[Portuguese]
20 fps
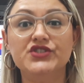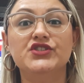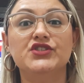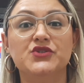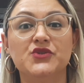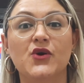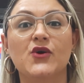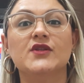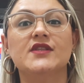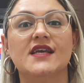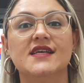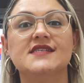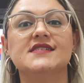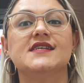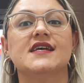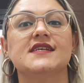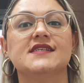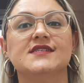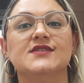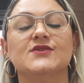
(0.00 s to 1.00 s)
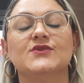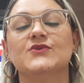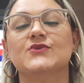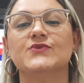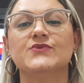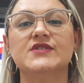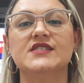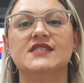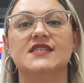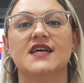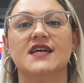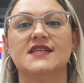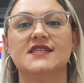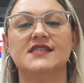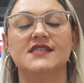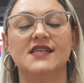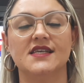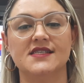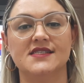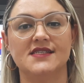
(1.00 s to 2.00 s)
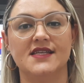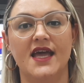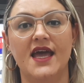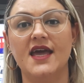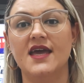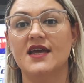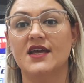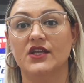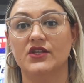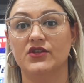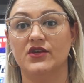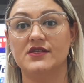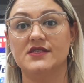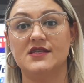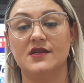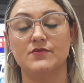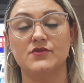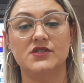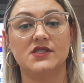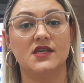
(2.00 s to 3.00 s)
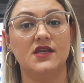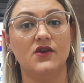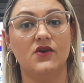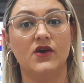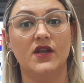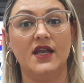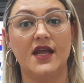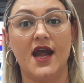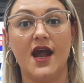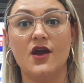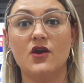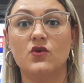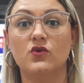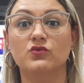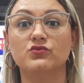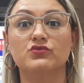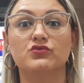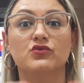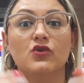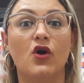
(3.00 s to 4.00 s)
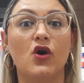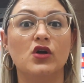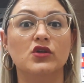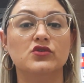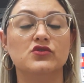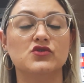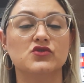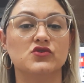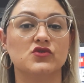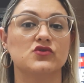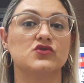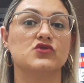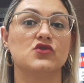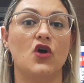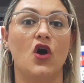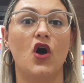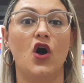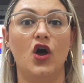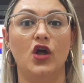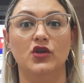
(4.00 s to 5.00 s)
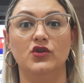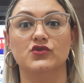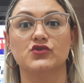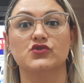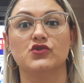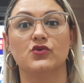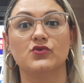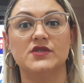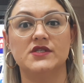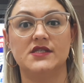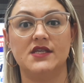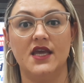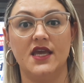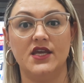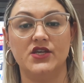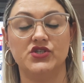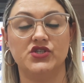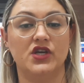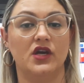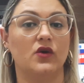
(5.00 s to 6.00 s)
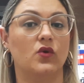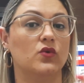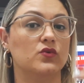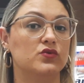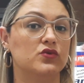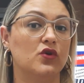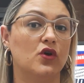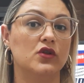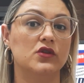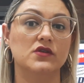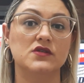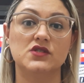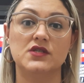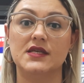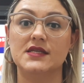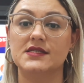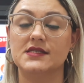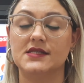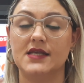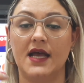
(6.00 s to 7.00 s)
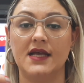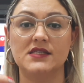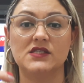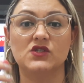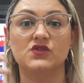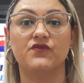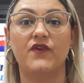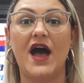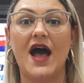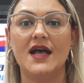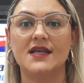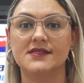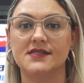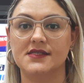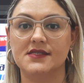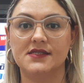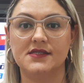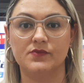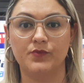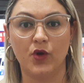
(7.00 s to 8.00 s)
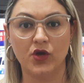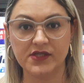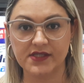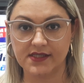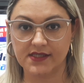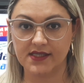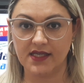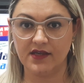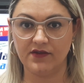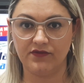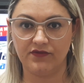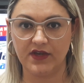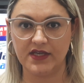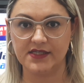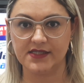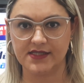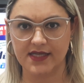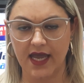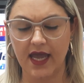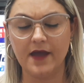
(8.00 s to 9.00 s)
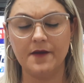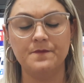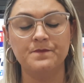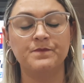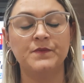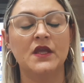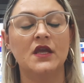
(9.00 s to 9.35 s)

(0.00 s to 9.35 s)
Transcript: de todas as circunstâncias, né? Nós temos que olhar com todos os olhos, ou seja, com todas as, as faces possíveis, né?